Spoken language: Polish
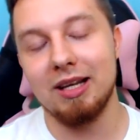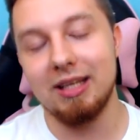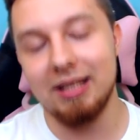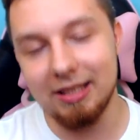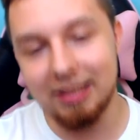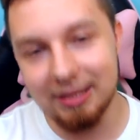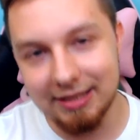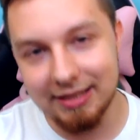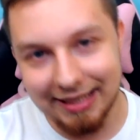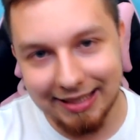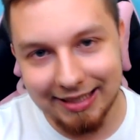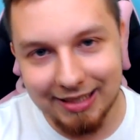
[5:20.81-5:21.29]

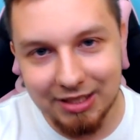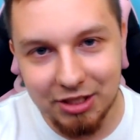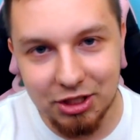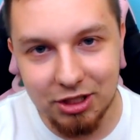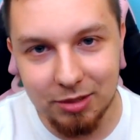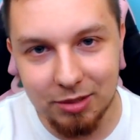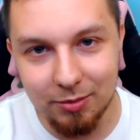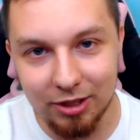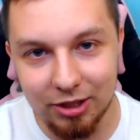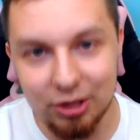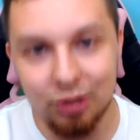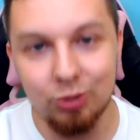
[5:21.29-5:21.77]
I tak
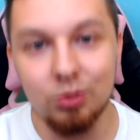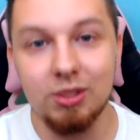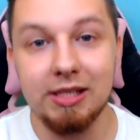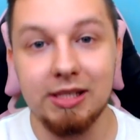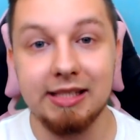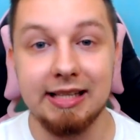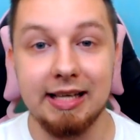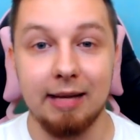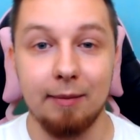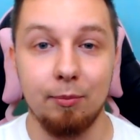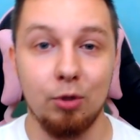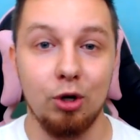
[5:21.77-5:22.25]
trzymać
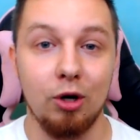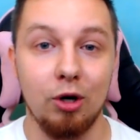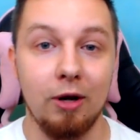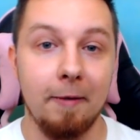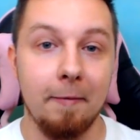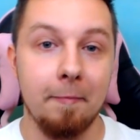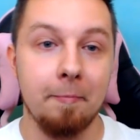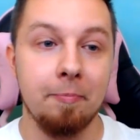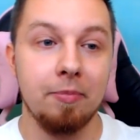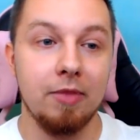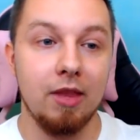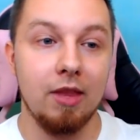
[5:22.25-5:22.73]
ludziska, bo
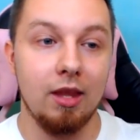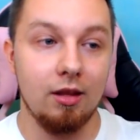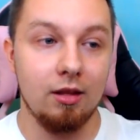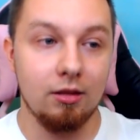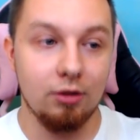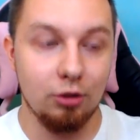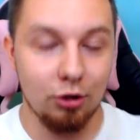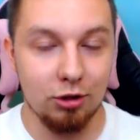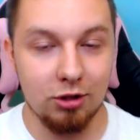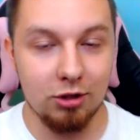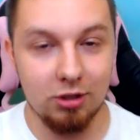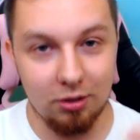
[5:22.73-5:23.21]

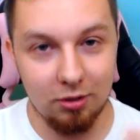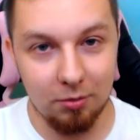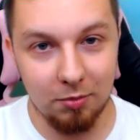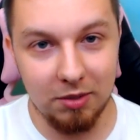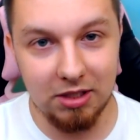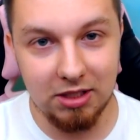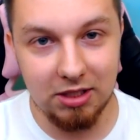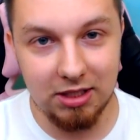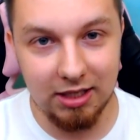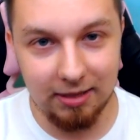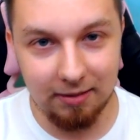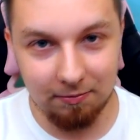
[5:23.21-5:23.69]
to co
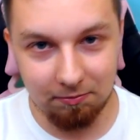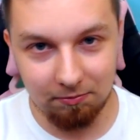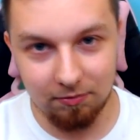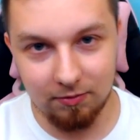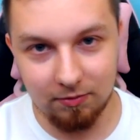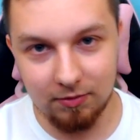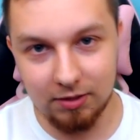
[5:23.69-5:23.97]
robicie